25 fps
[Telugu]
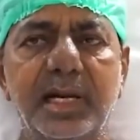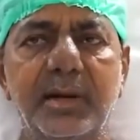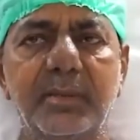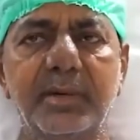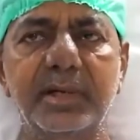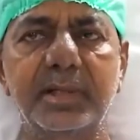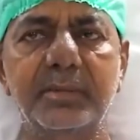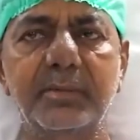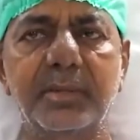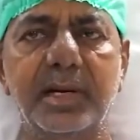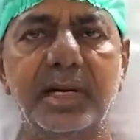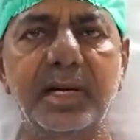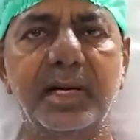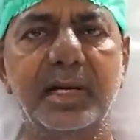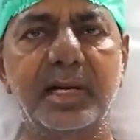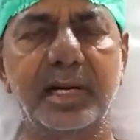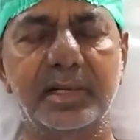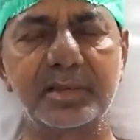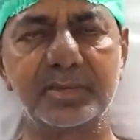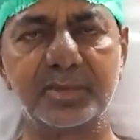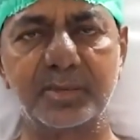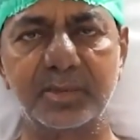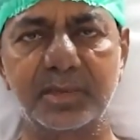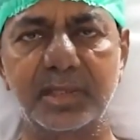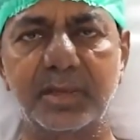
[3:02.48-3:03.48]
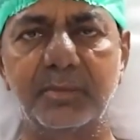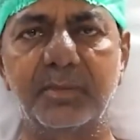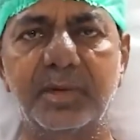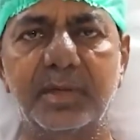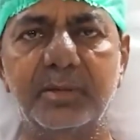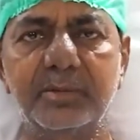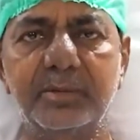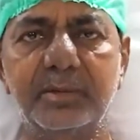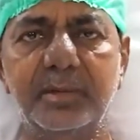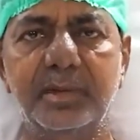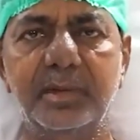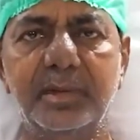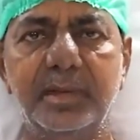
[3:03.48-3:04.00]
కాబట్టి మళ్ళీ కలుసుకుందాం
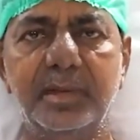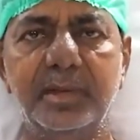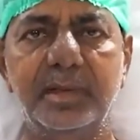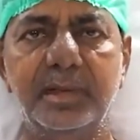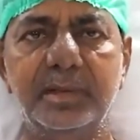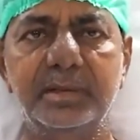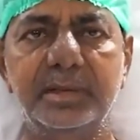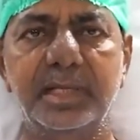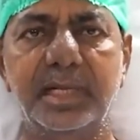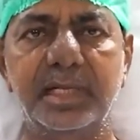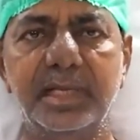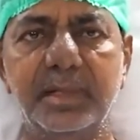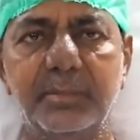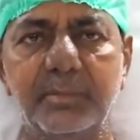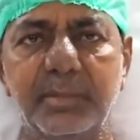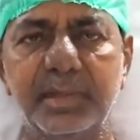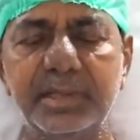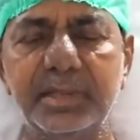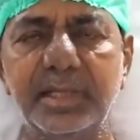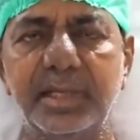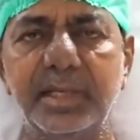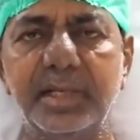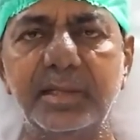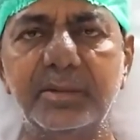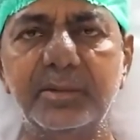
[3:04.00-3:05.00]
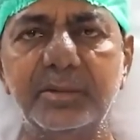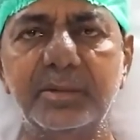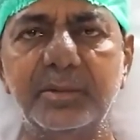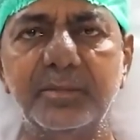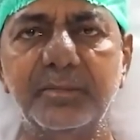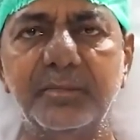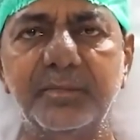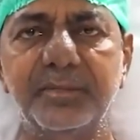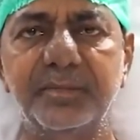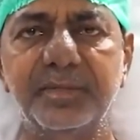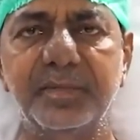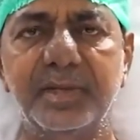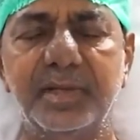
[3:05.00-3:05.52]
మనం దానికి ఇబ్బంది లేదు
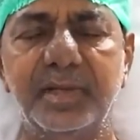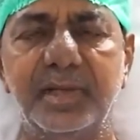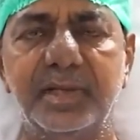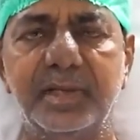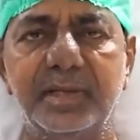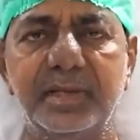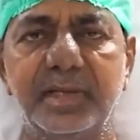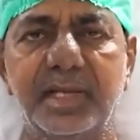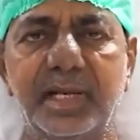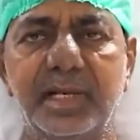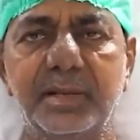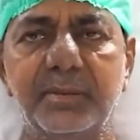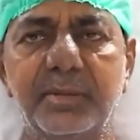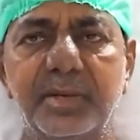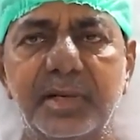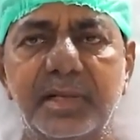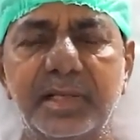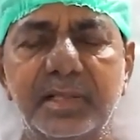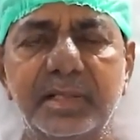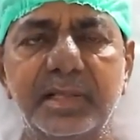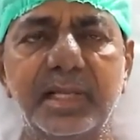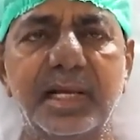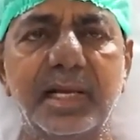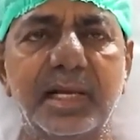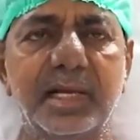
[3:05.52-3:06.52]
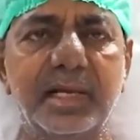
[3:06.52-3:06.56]
దానికి ఇప్పుడు కింద